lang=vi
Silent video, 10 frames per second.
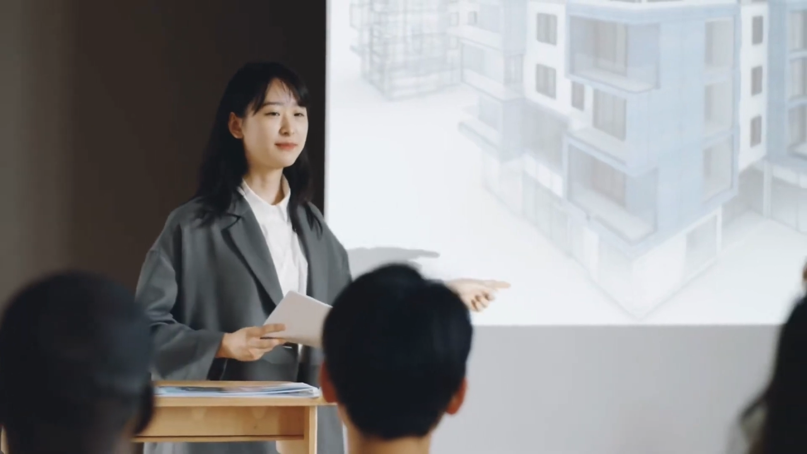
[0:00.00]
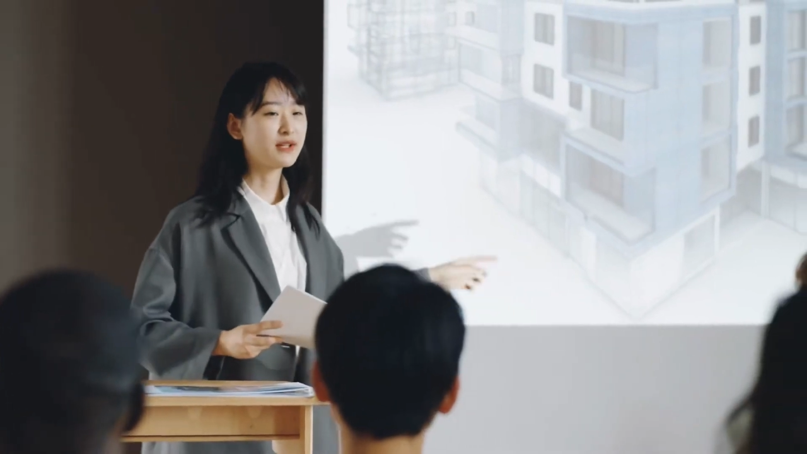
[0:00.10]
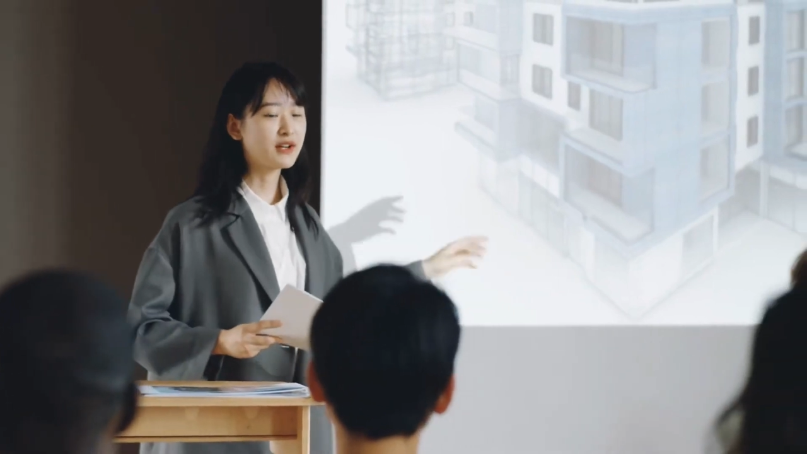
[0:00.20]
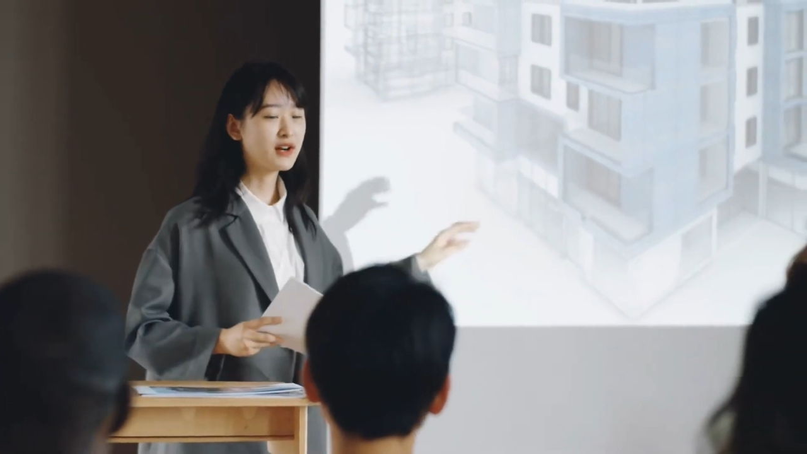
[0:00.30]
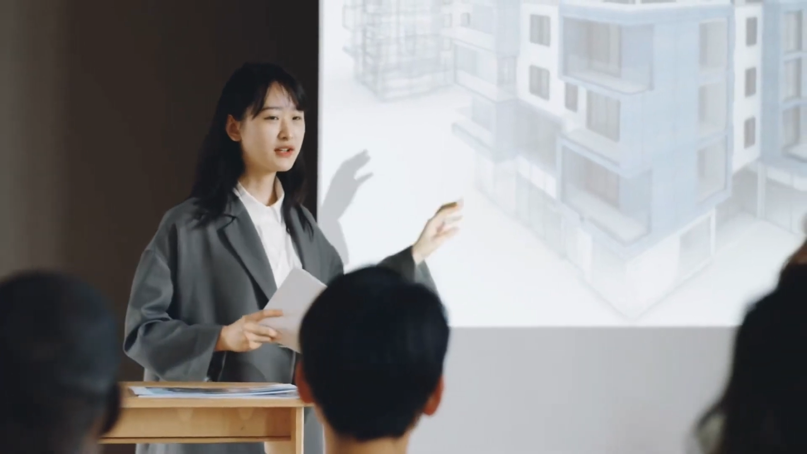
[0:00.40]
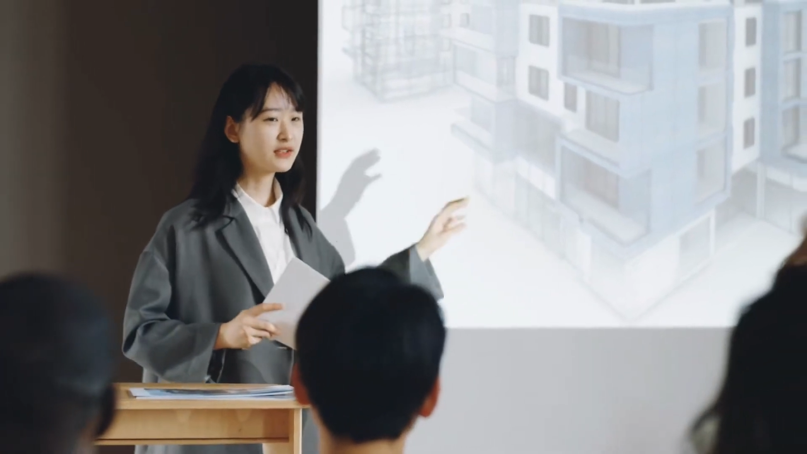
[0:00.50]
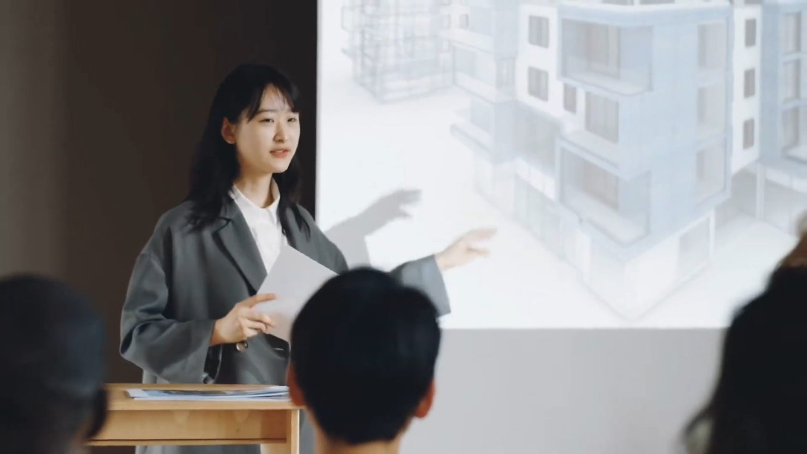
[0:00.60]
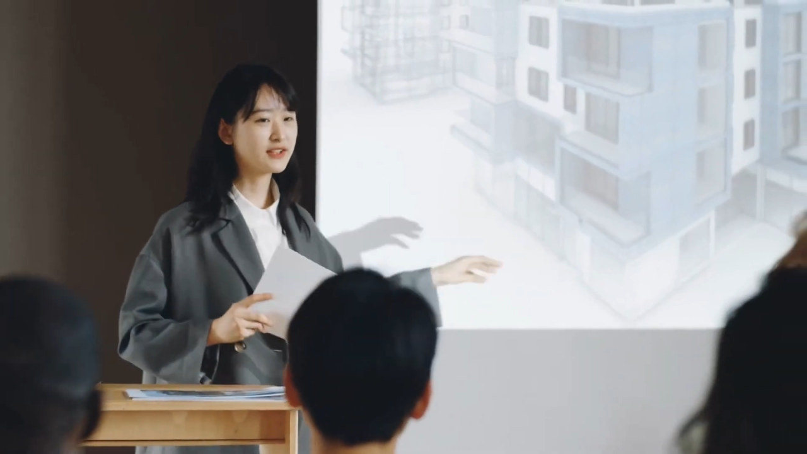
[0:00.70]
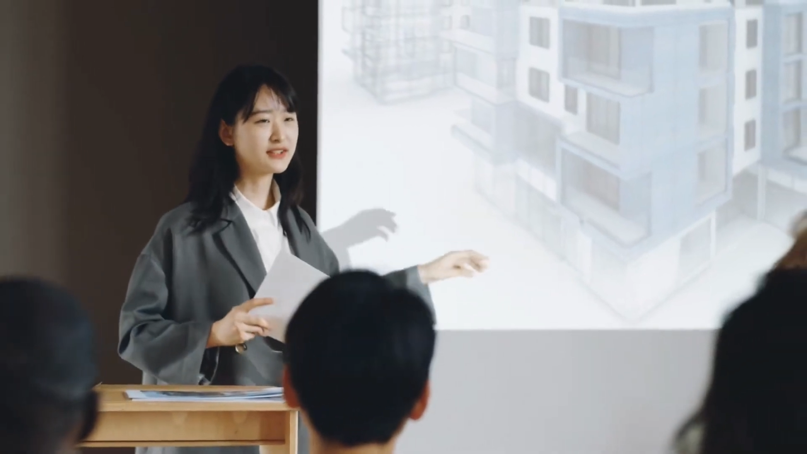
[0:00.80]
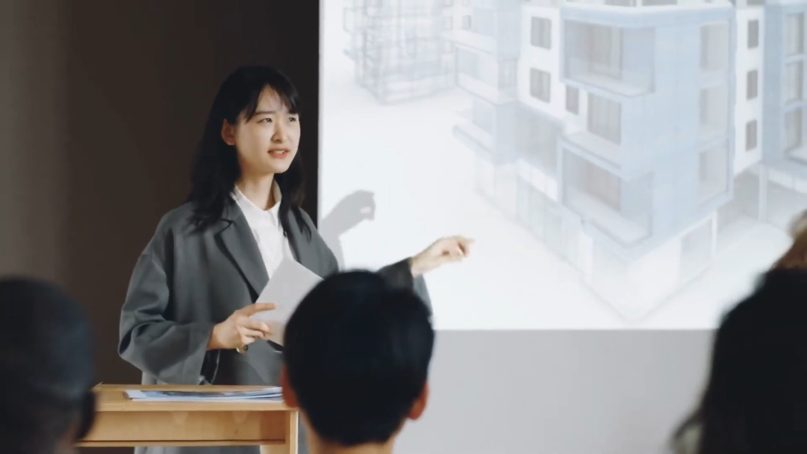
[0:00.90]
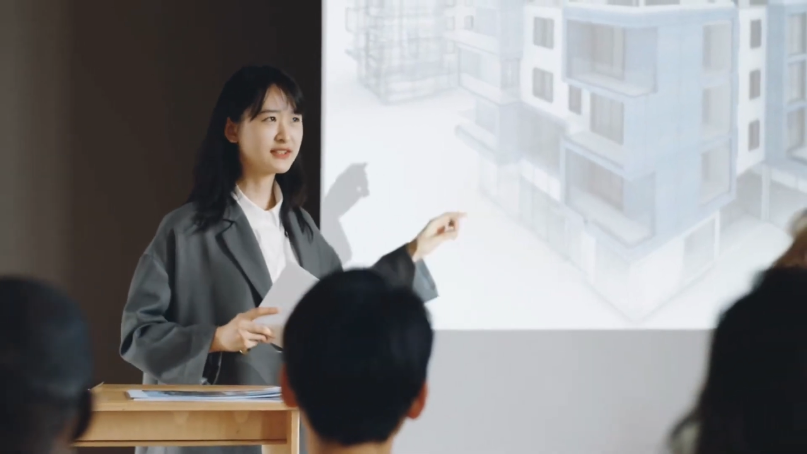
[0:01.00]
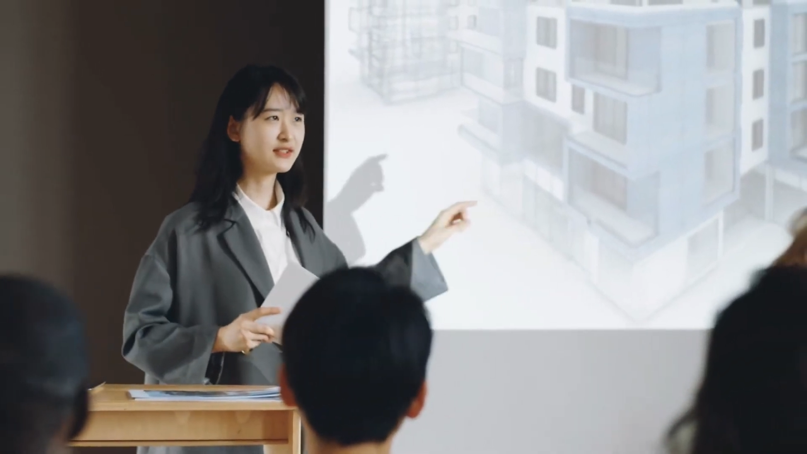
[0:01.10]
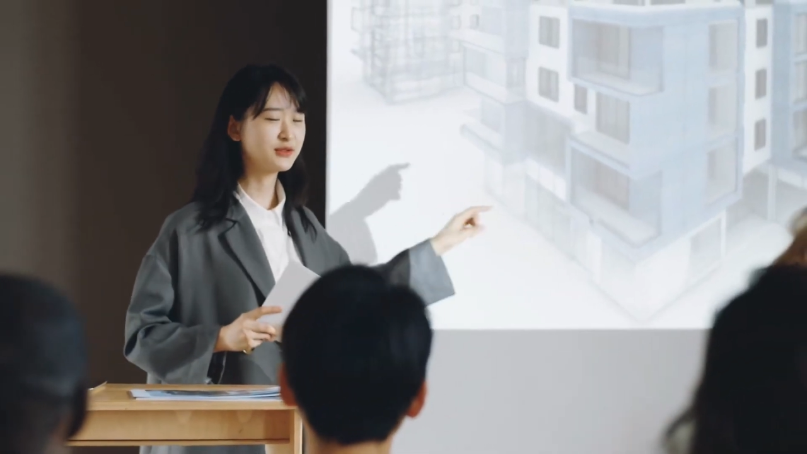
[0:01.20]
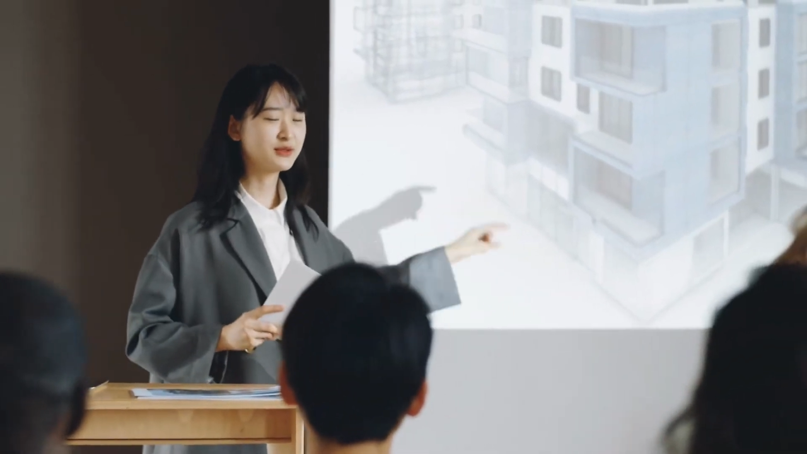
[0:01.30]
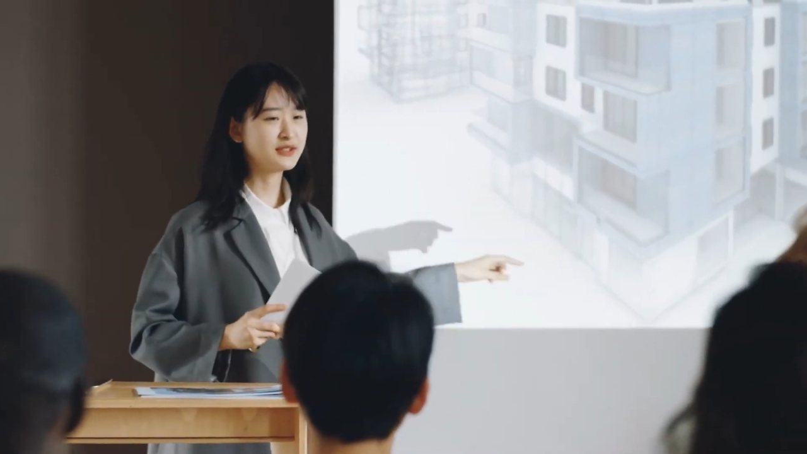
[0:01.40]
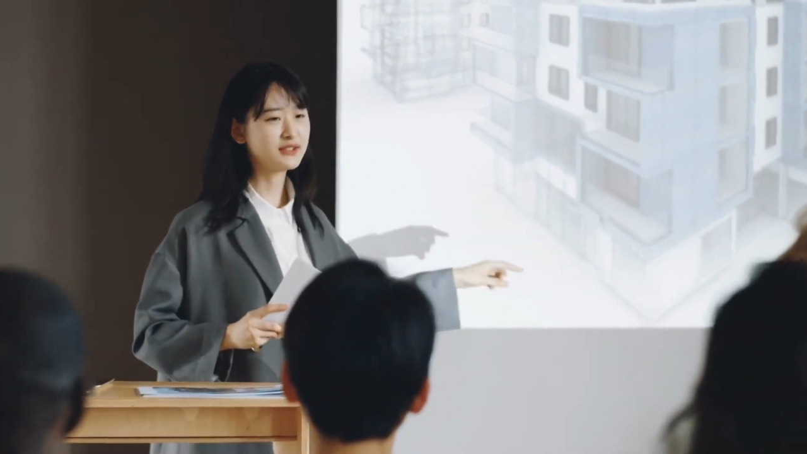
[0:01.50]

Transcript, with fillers: lẫn chắc